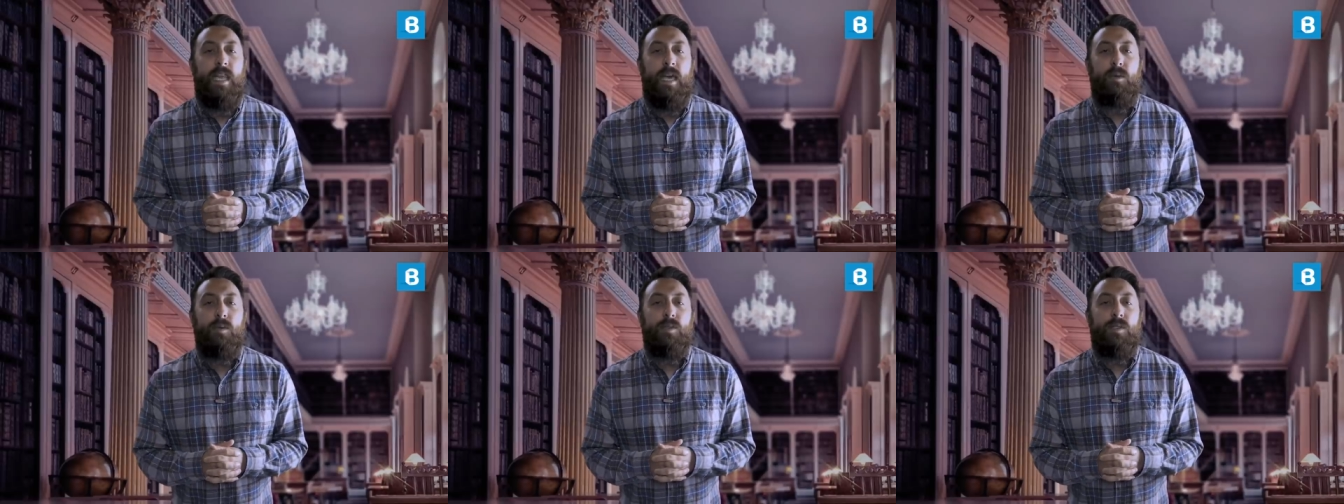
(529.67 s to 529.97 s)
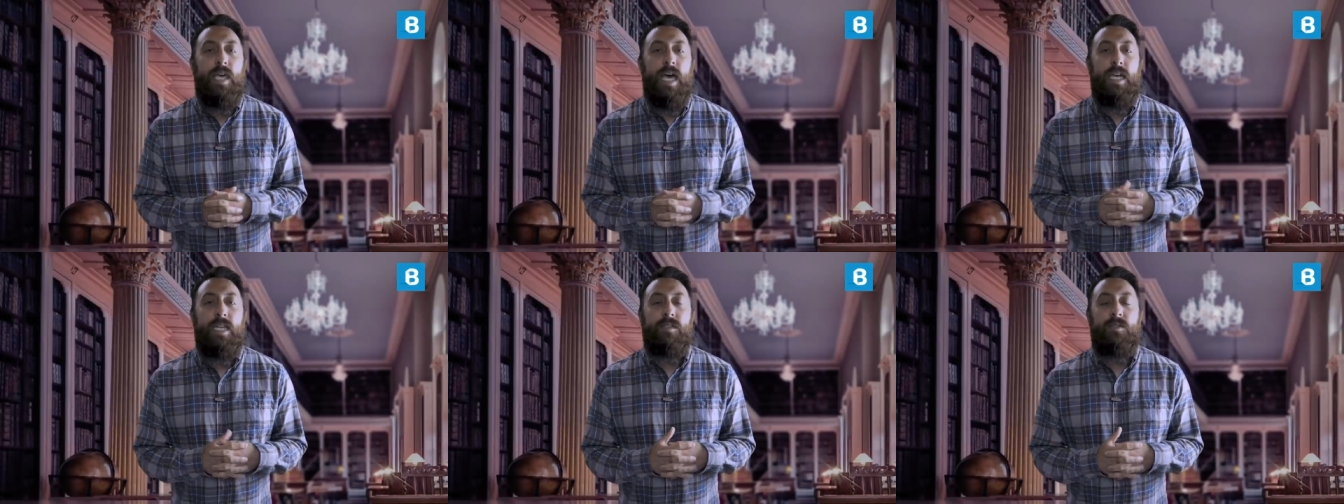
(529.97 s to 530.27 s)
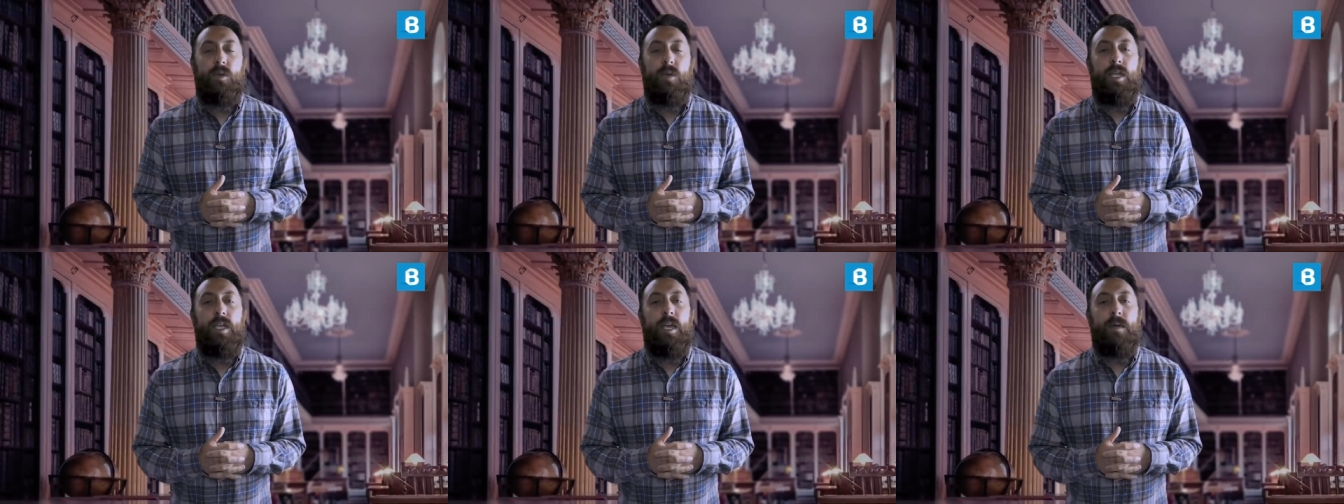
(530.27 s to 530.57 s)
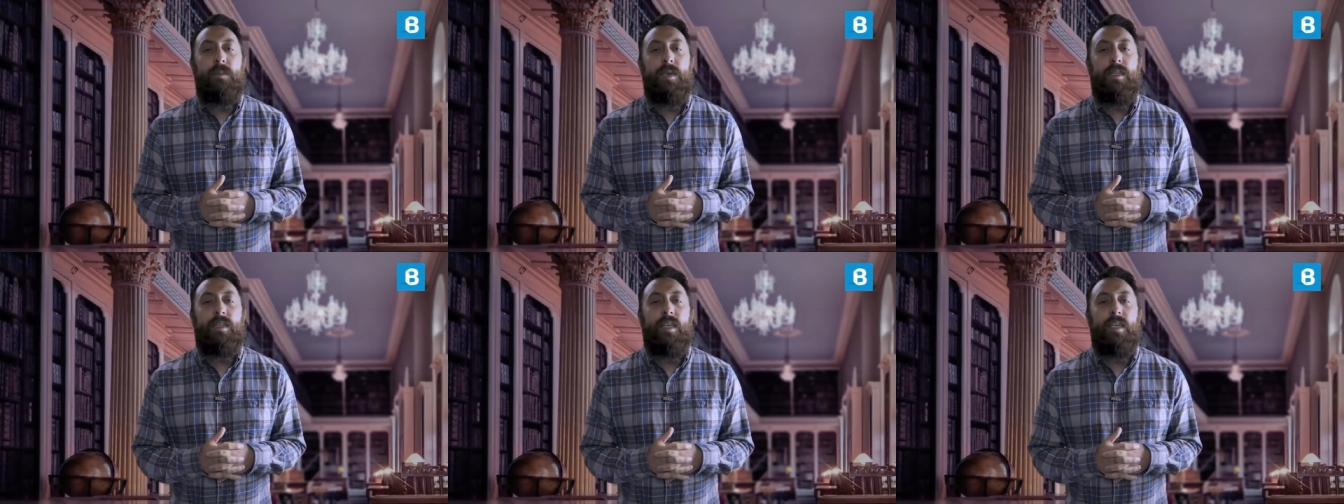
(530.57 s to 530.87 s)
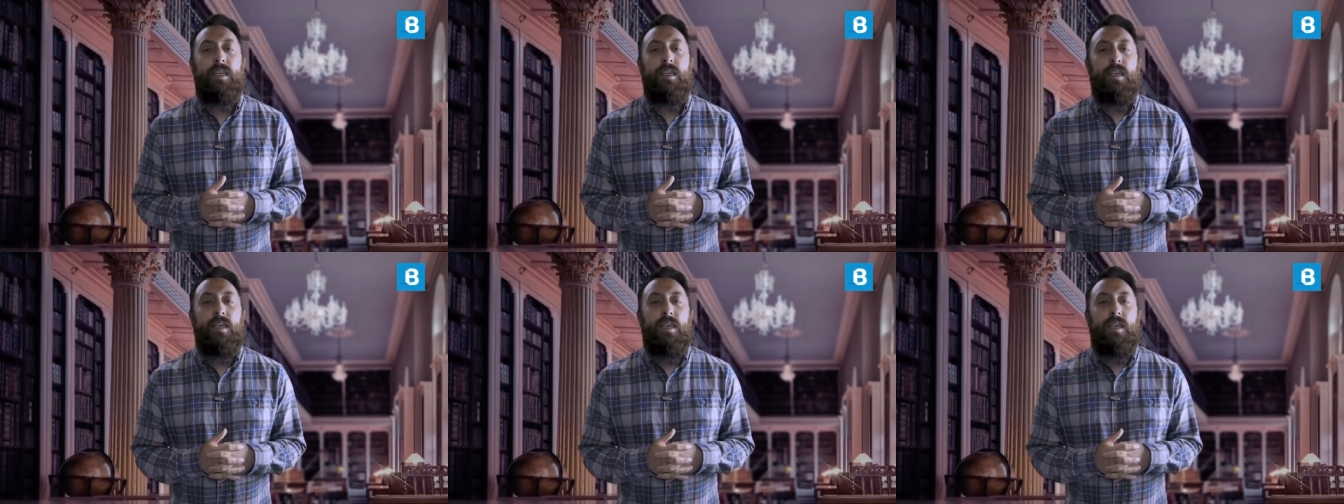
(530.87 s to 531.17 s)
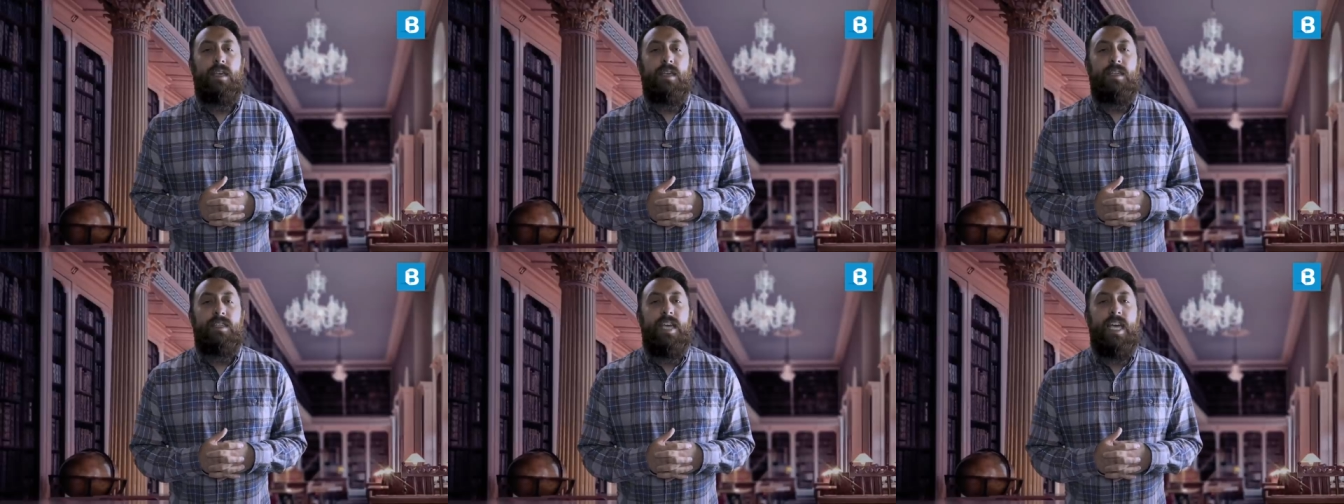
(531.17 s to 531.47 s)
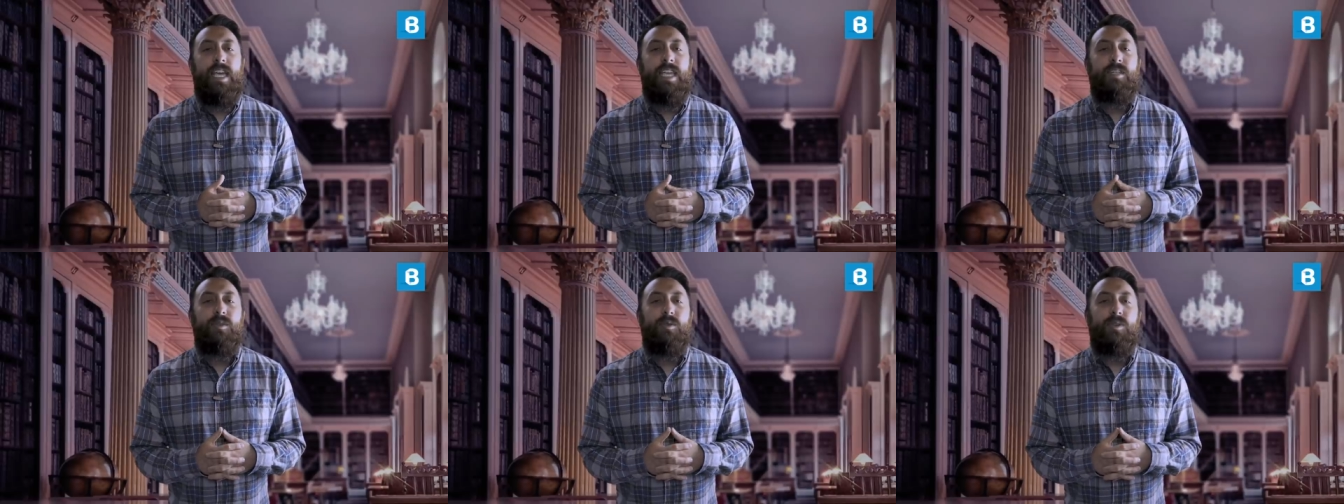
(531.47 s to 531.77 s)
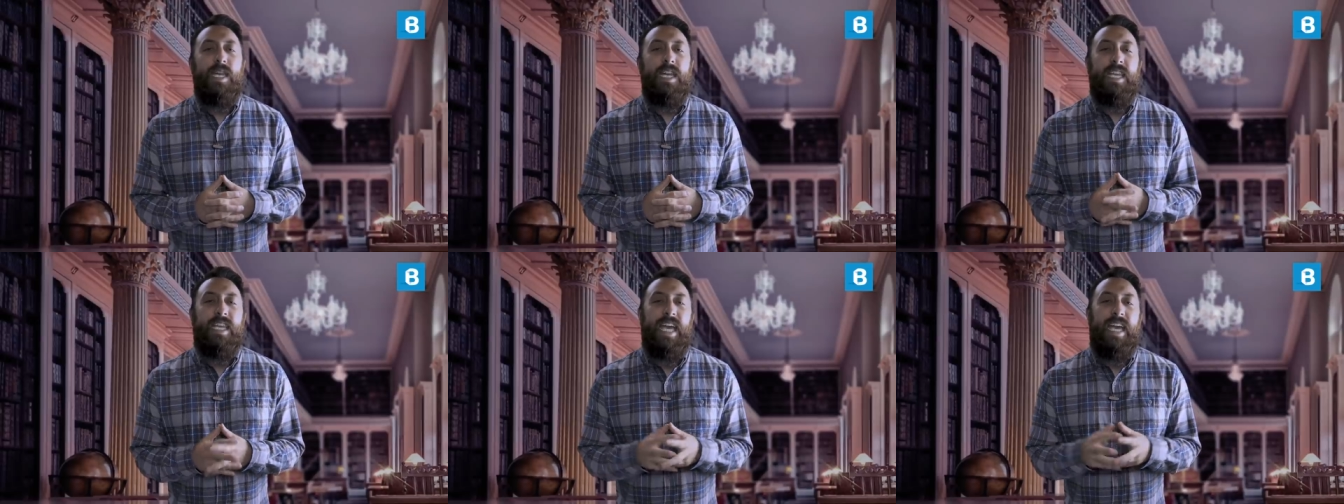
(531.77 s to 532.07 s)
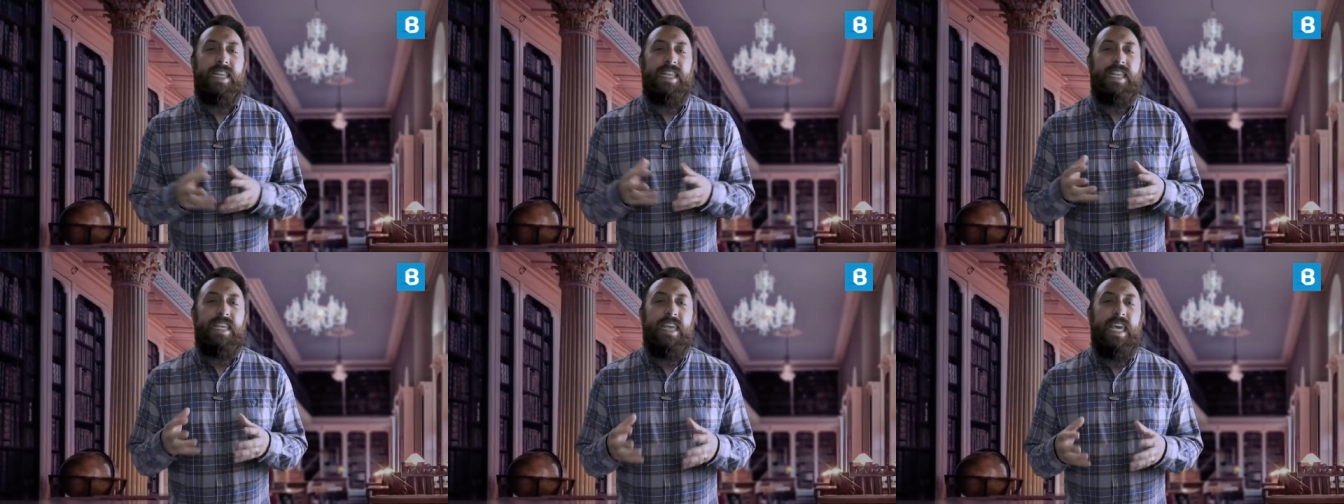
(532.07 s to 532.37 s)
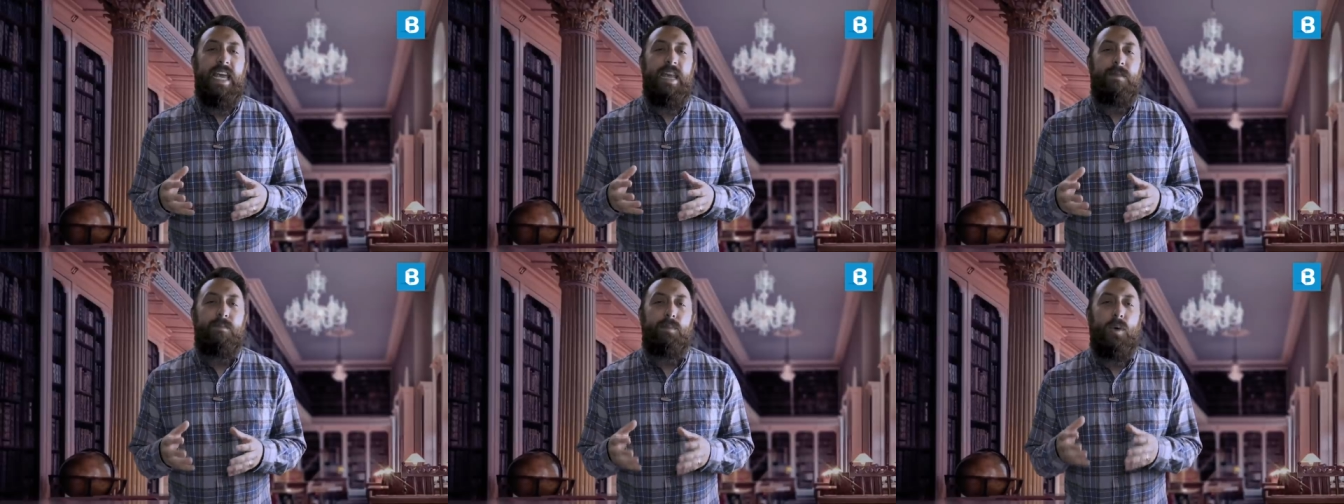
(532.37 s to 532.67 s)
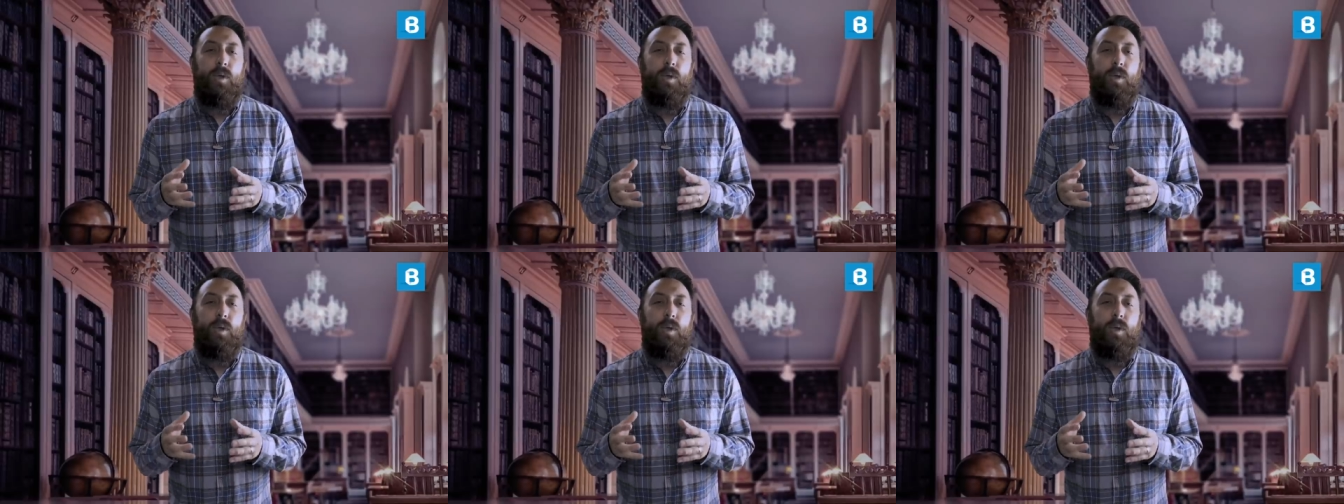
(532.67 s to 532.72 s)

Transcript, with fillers: de juzgar históricamente, ya que su cercanía al